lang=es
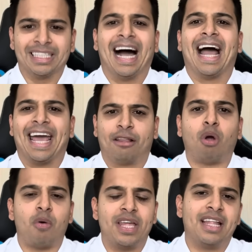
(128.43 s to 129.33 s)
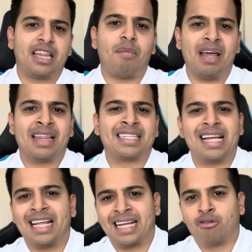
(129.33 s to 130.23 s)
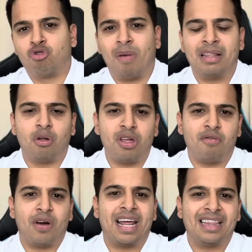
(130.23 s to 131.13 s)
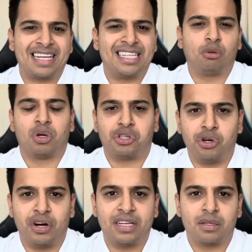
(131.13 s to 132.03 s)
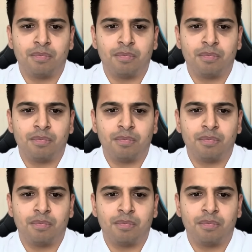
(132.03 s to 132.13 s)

A esto evidentemente se le están sumando diferentes situaciones